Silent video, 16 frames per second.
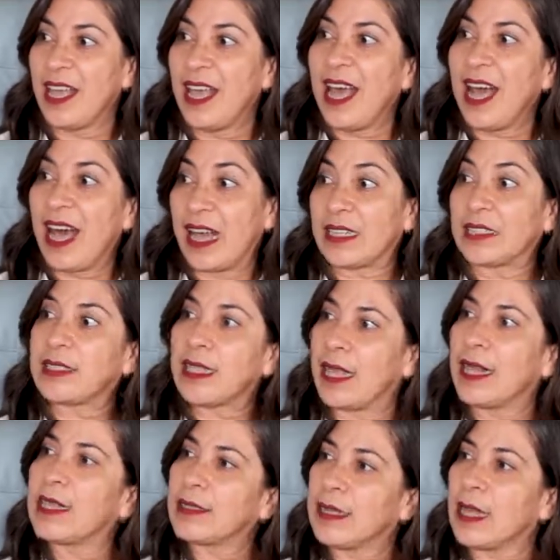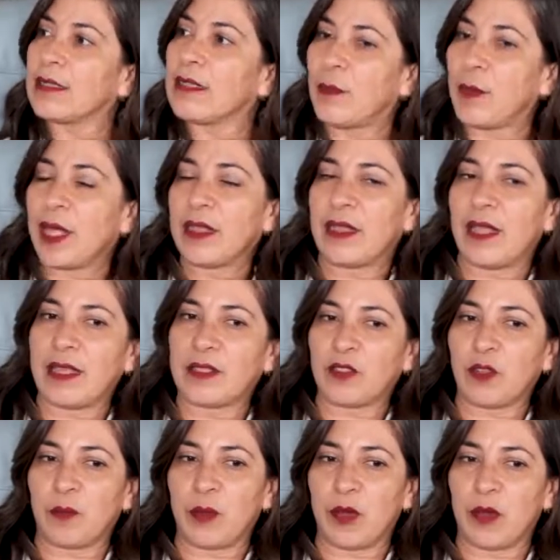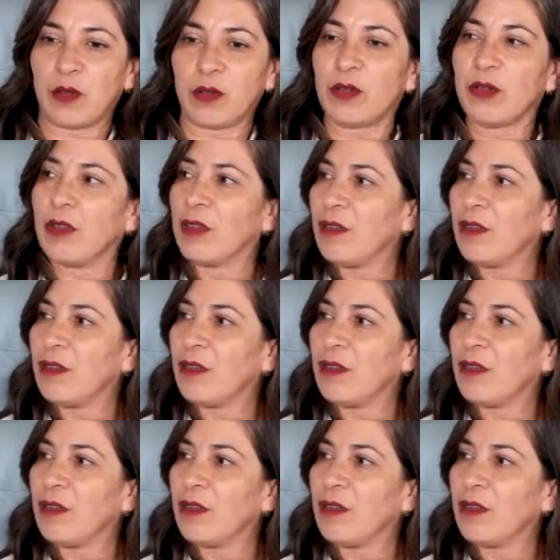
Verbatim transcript: hacer exactamente esto. Pero, enos aquí.